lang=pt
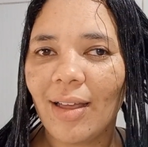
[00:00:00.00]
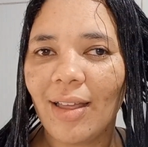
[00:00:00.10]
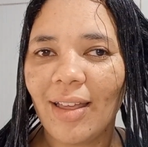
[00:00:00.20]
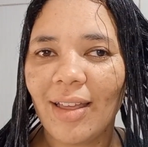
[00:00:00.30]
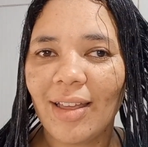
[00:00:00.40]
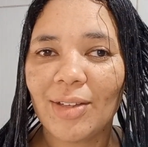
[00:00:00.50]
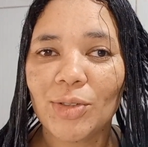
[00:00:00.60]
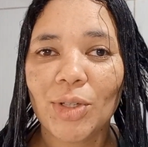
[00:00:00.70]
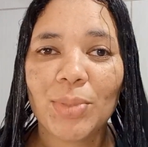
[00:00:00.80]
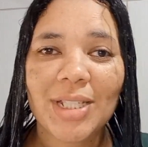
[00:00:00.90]
Eu não tô
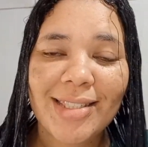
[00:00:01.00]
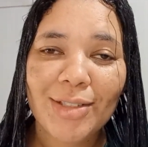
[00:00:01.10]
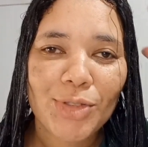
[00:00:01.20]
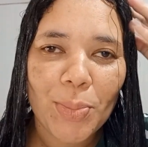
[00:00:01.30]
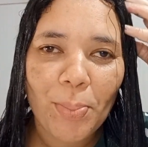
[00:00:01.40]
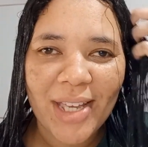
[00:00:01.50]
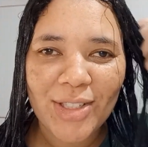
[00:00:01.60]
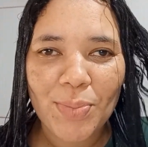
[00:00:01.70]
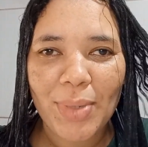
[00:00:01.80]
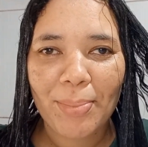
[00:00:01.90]
precisando de pente pra
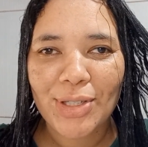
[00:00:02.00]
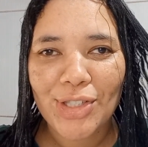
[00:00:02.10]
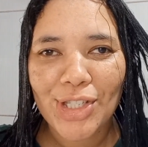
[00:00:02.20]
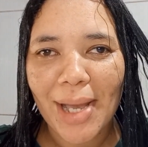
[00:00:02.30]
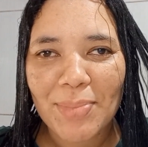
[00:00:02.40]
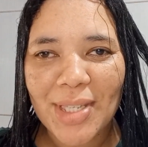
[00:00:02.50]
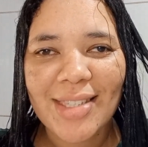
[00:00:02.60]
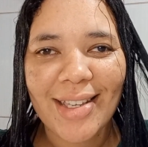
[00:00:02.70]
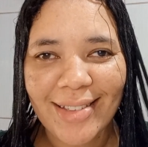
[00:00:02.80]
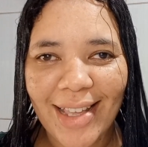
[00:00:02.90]
pentear, pra vocês terem
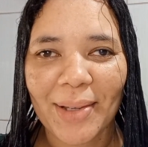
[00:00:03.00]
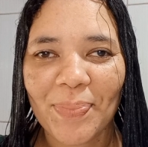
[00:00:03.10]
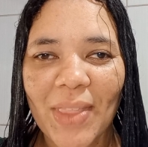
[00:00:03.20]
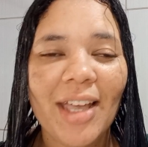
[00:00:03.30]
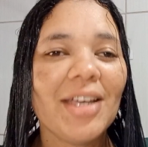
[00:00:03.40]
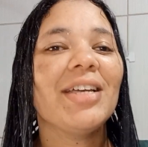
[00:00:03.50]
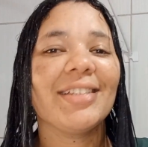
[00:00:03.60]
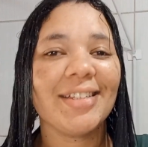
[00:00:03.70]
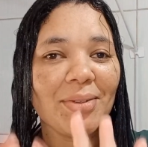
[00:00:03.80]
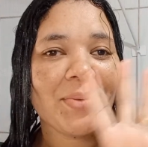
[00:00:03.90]
ideia. Tá dando
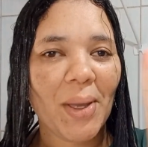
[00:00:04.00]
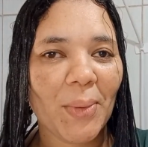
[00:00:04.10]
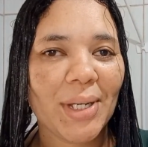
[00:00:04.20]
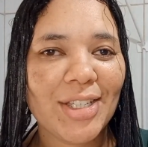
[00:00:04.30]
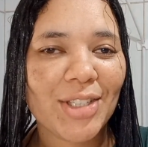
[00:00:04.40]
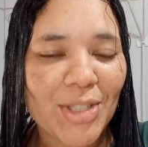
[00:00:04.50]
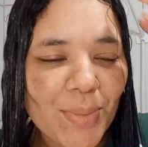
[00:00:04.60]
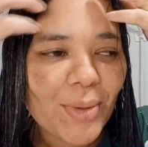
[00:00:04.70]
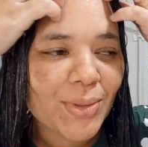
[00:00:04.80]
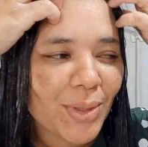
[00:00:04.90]
um eco aqui, gente, por conta
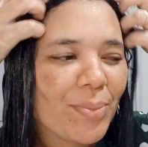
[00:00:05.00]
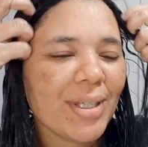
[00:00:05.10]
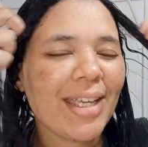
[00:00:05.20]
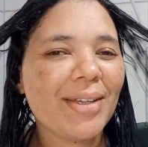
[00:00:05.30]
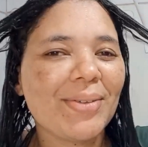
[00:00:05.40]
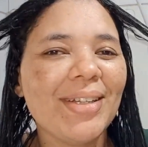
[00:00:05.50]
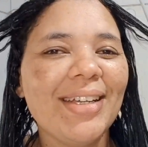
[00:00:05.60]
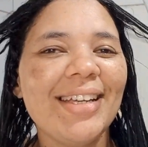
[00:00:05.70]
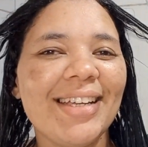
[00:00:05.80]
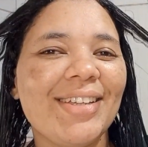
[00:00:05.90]
do banheiro.
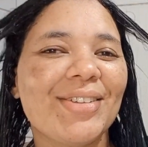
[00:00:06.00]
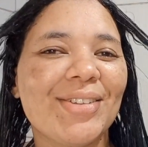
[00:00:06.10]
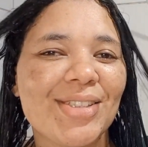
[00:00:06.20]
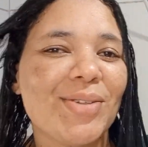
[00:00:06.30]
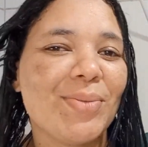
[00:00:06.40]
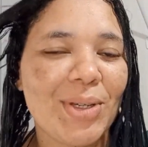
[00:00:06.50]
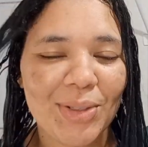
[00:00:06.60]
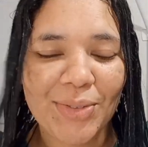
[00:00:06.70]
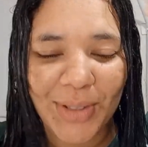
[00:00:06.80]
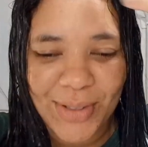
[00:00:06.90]
E eu tô sem o microfone,
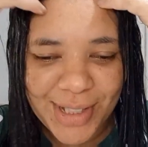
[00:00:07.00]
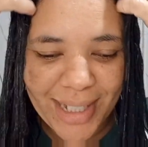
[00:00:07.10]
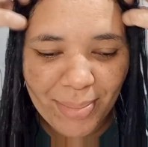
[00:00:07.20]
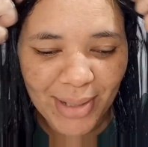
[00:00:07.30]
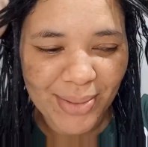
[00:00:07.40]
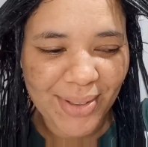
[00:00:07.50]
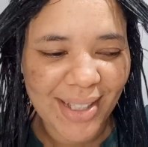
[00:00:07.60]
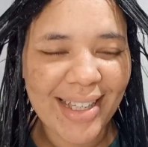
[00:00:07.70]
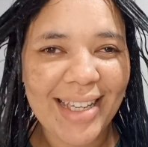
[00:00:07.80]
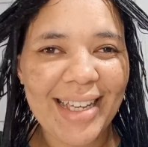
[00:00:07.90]
eu tirei pra não,
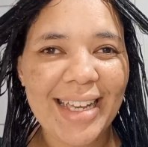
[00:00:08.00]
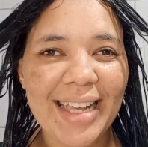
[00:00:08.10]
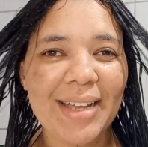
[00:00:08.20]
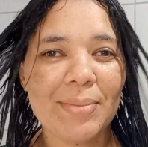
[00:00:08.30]
pra não